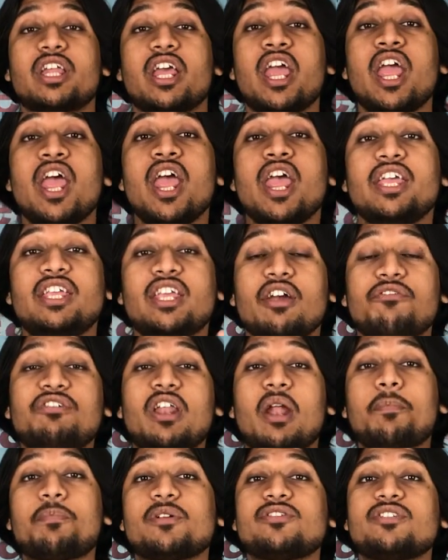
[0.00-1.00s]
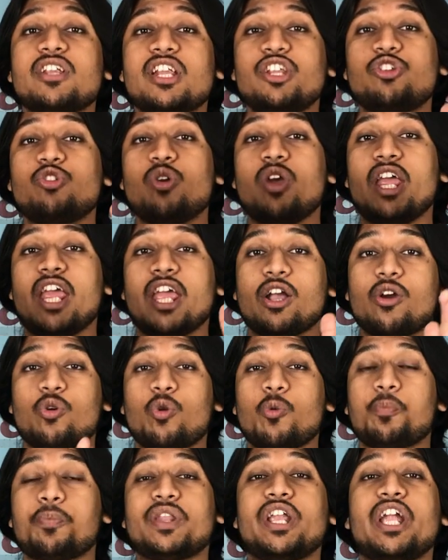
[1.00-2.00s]
थे या फिर आप पर्सनली जो है एक
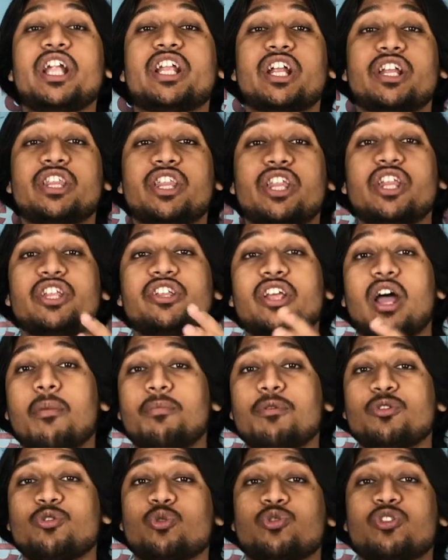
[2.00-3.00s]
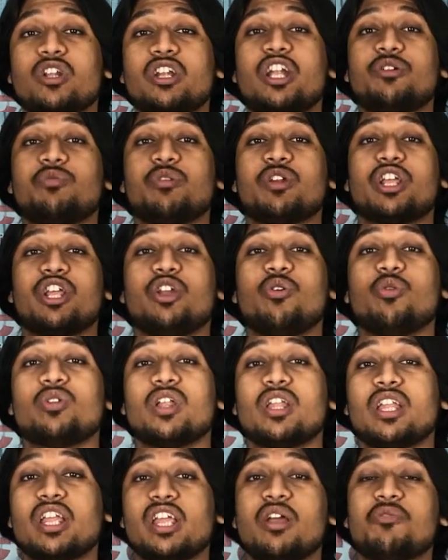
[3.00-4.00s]
ग्रुप क्रिएट करते थे जहां पे सोशल नेटवर्किंग
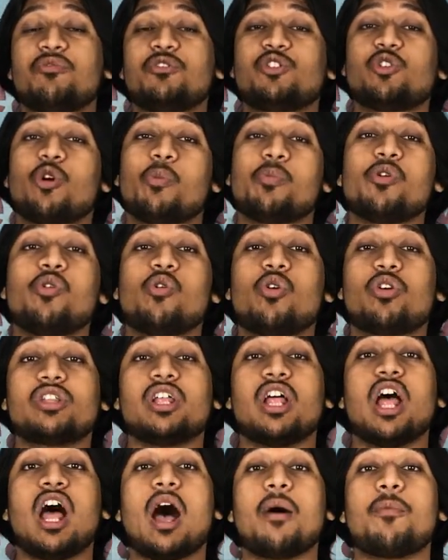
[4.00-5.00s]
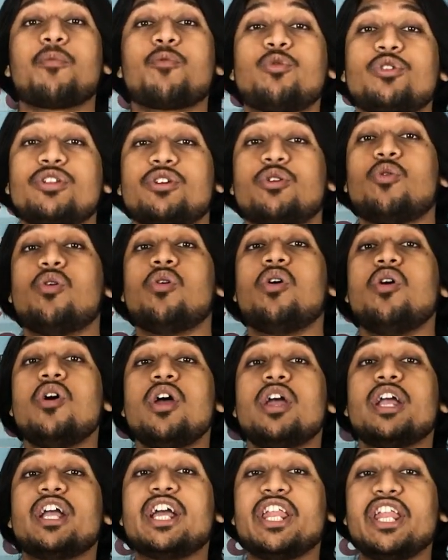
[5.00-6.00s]
होता था या फिर शॉपिंग होता था आप खुद को
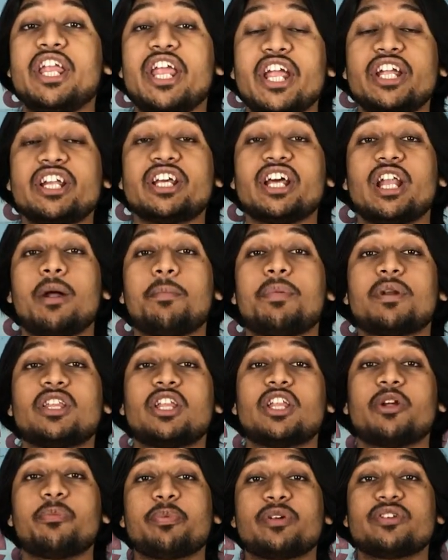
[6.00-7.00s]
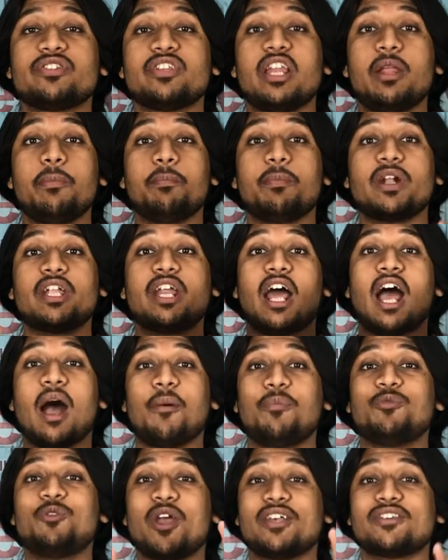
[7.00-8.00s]
क्रिएट करना पड़ता था पर्सनली बट
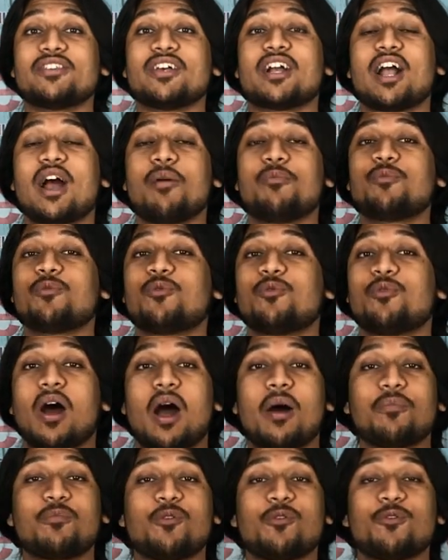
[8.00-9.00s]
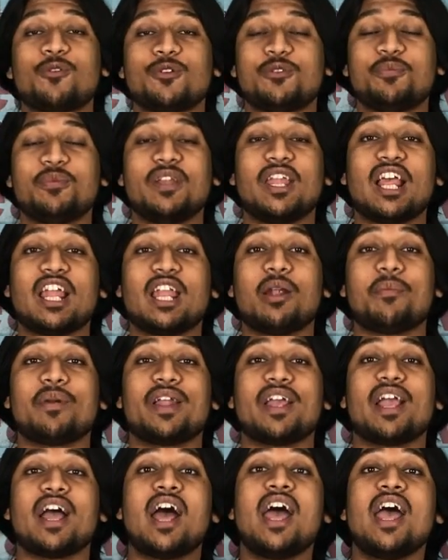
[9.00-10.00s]
अब जो ऐसा काम आपको कुछ भी नहीं करना
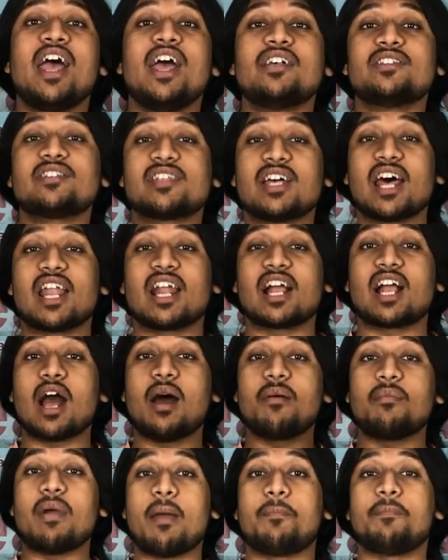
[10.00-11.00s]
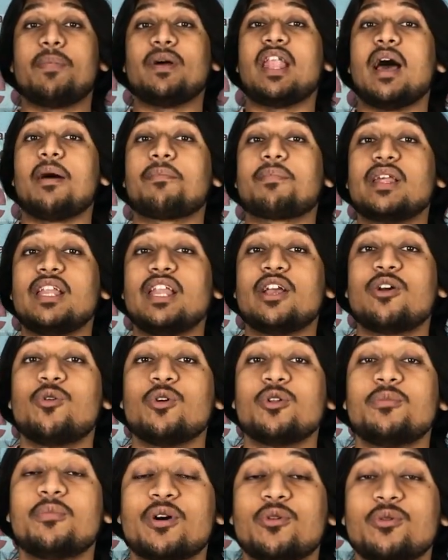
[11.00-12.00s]
पड़ेगा सारा काम एप्पल आपके लिए
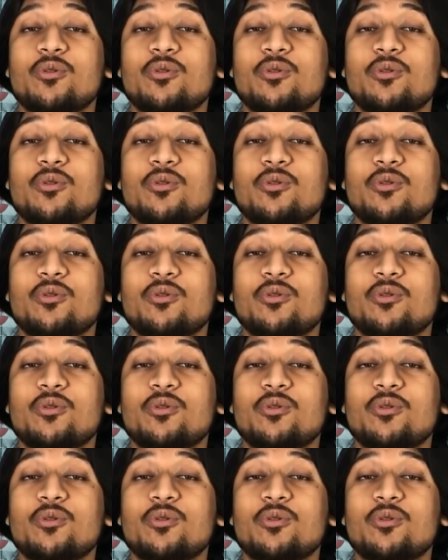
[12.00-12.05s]
खुद ब